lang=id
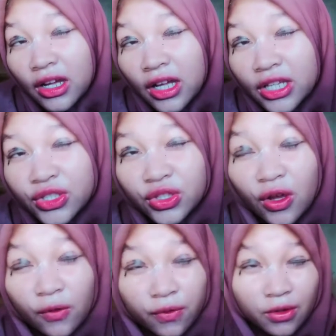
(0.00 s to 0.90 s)

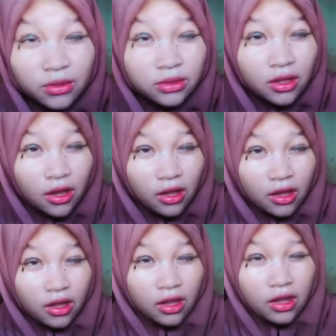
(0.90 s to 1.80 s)

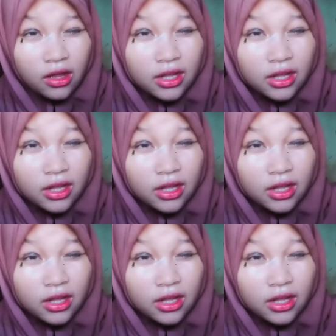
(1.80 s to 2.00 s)
Astagfirullah,